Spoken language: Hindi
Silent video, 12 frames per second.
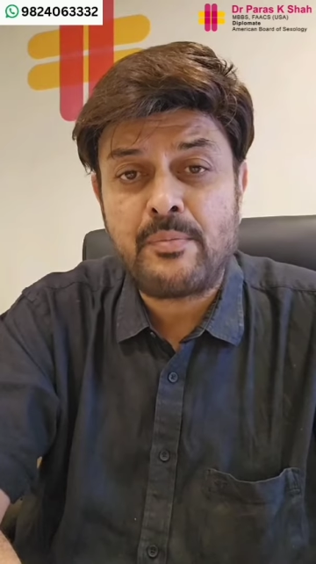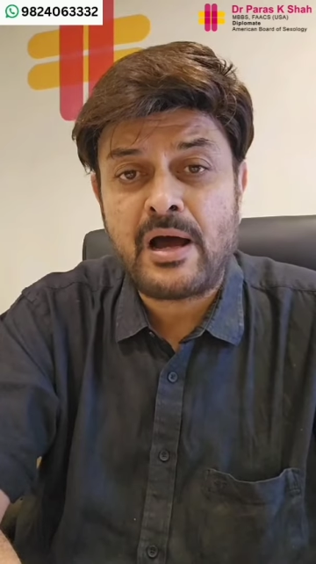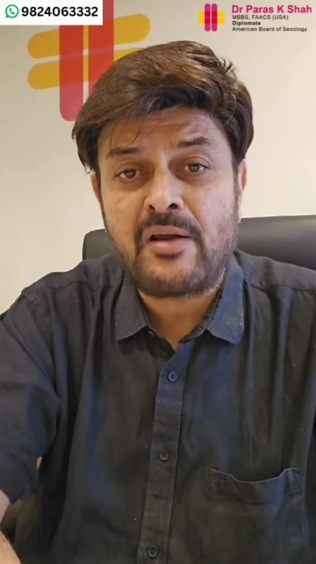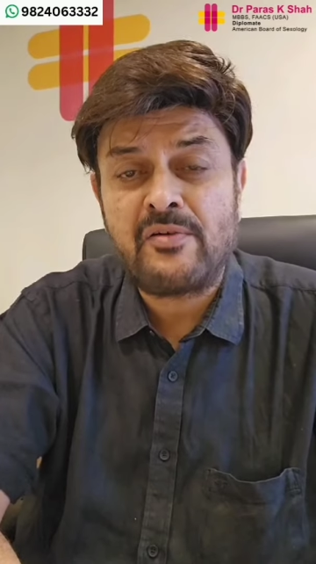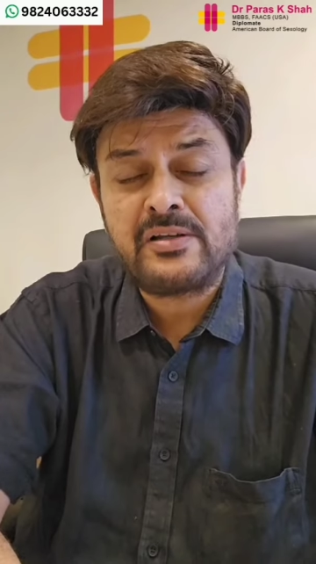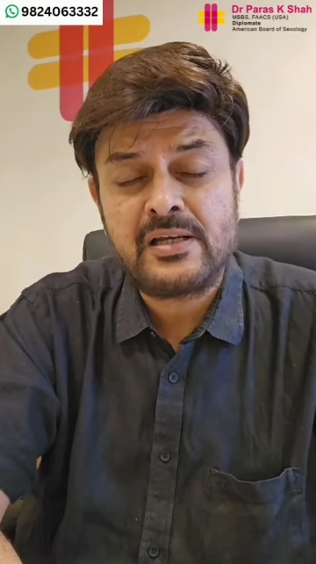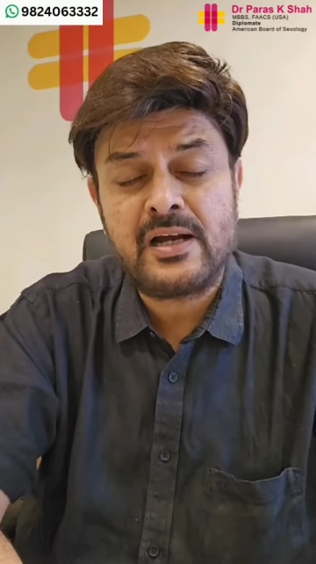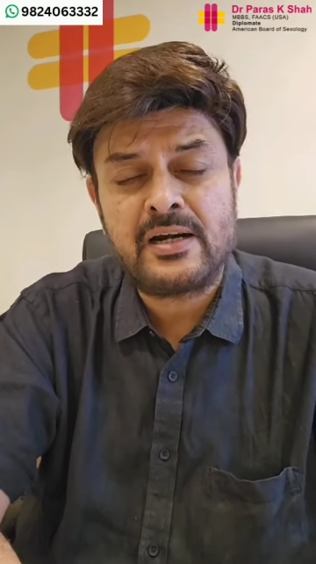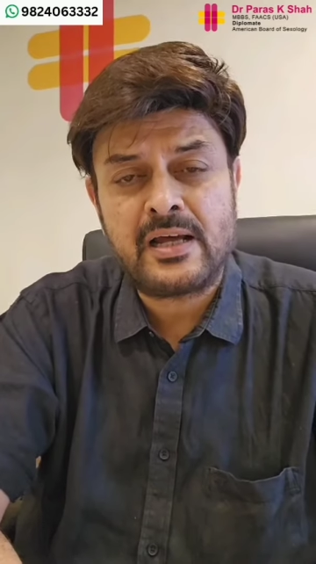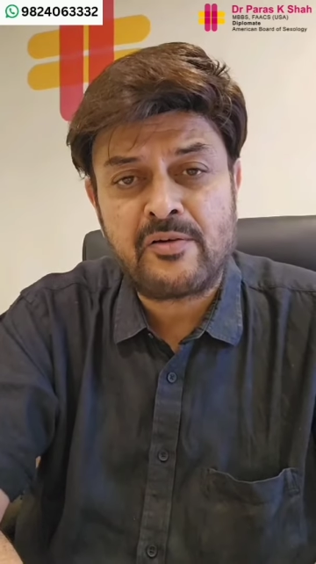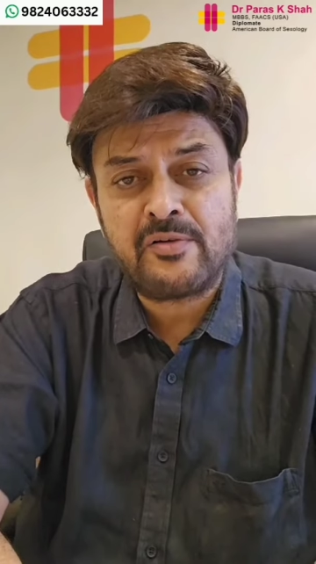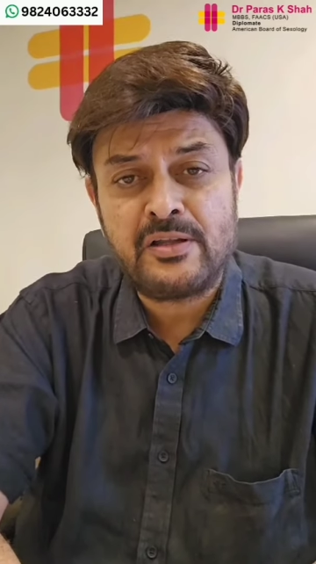बारहवें से
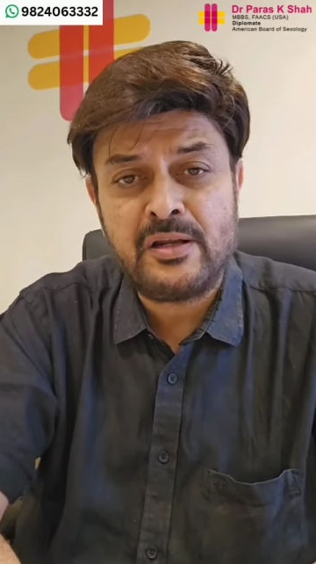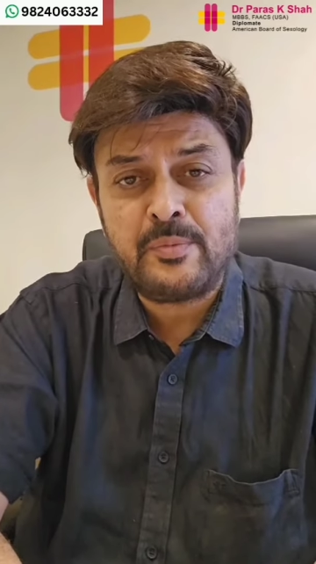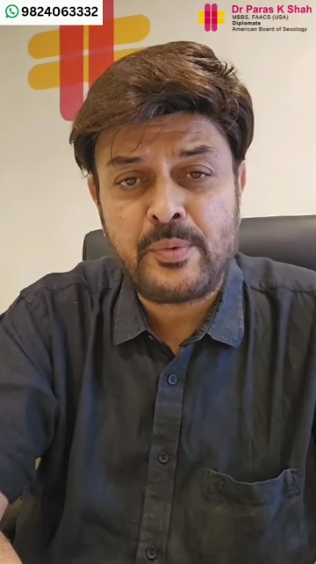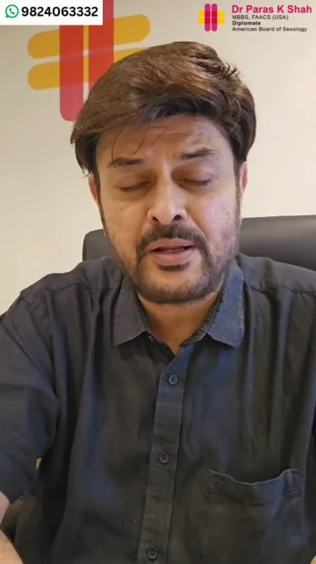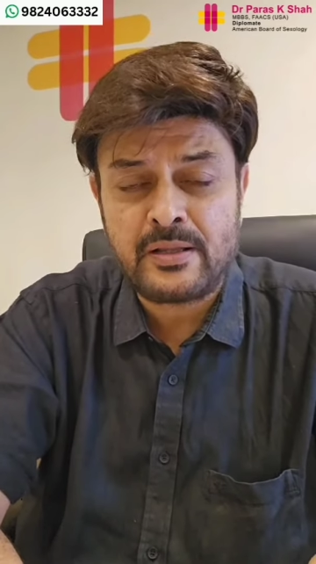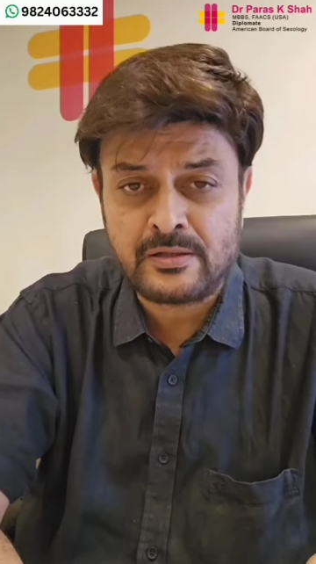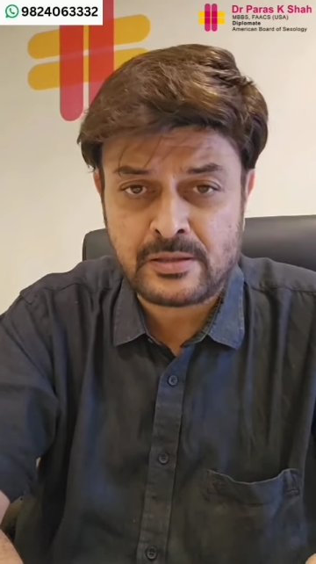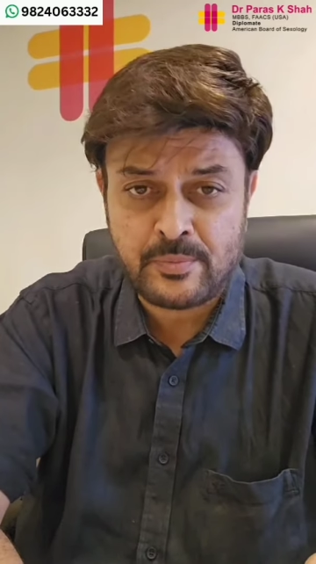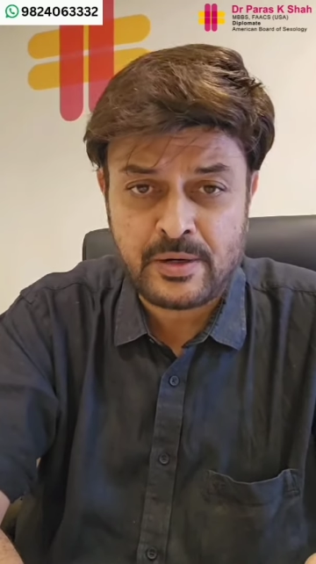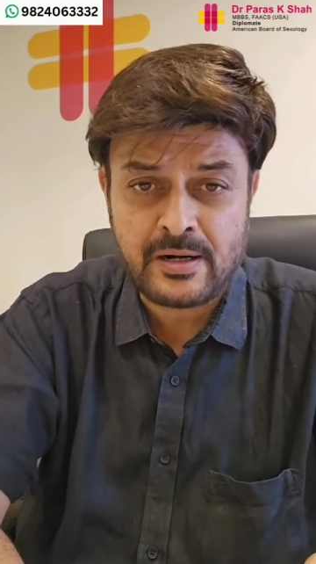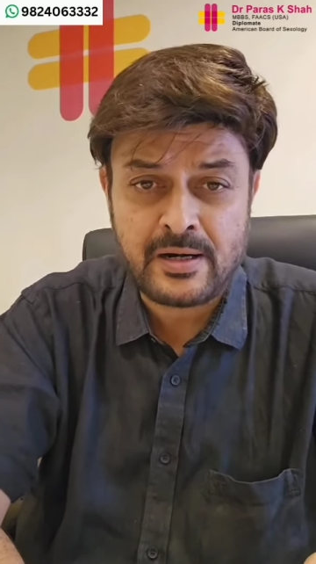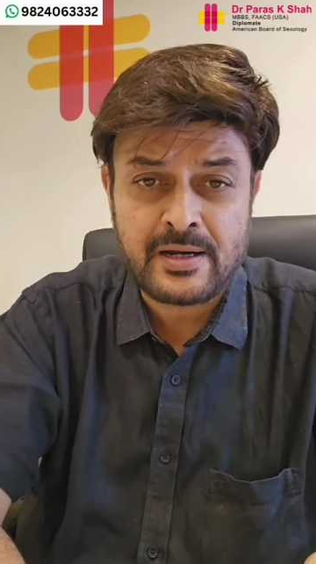अठारहवें दिन में
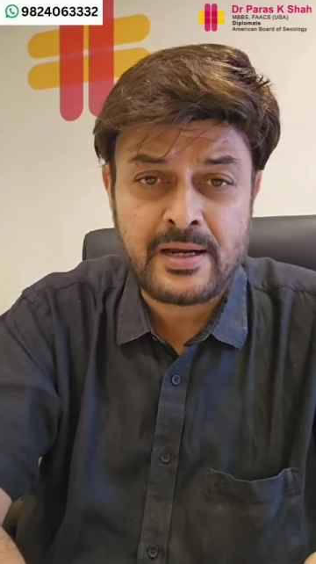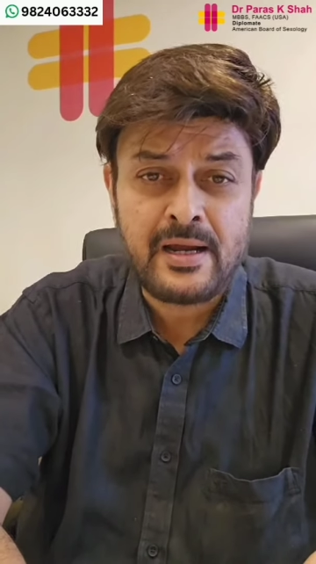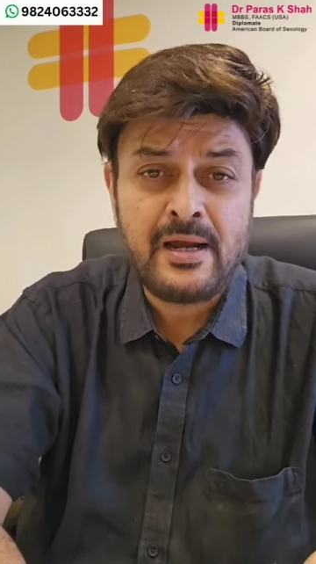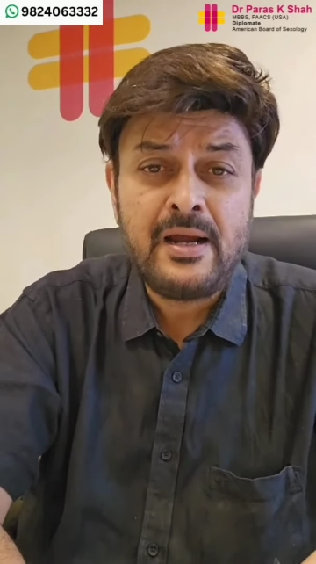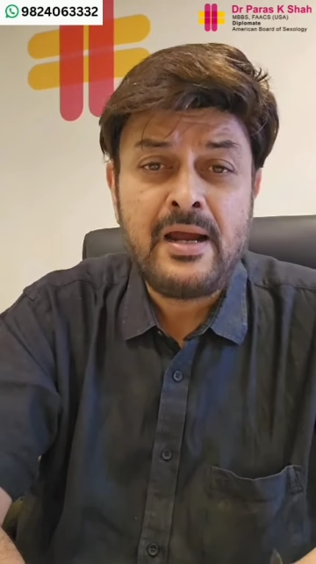सबन रखिए